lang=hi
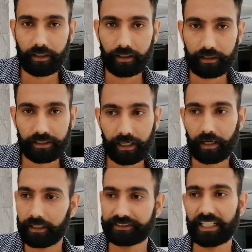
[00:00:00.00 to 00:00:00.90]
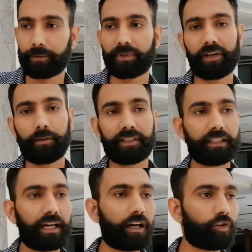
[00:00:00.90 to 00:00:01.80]
ठीक है स्टैपी वाला
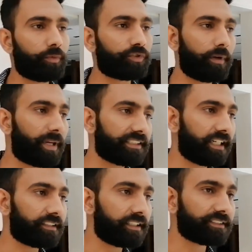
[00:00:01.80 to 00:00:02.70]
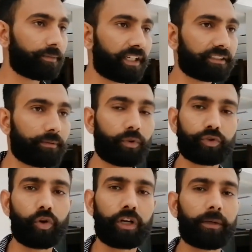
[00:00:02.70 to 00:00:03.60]
बंदा अकाउंट में उसमें पैसे आते थे सभी के सभी कुछ
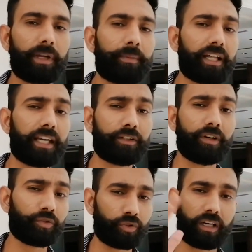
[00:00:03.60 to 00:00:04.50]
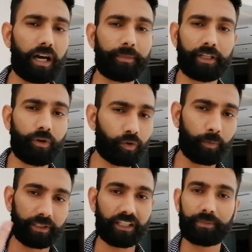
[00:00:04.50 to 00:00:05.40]
लोगों की पेमेंट आई हुई कुछ का काम नहीं हुआ उनको
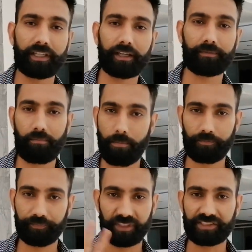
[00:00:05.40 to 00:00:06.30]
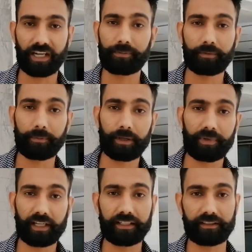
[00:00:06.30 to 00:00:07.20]
पता भी है स्टैपी में
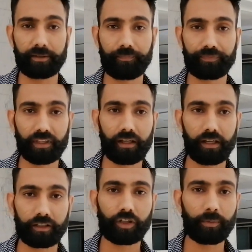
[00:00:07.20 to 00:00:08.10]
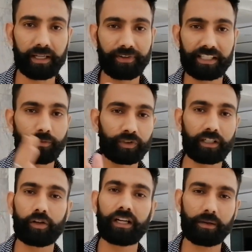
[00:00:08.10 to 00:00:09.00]
पेमेंट आई थी क्योंकि भाई फेसबुक
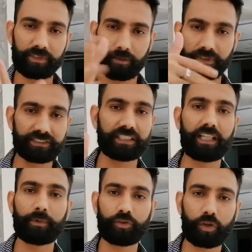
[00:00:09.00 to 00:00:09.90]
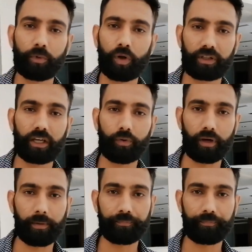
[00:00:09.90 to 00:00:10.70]
देखोगे ना कम से कम दस हज़ार बंदों को ब्लॉक किया हुआ है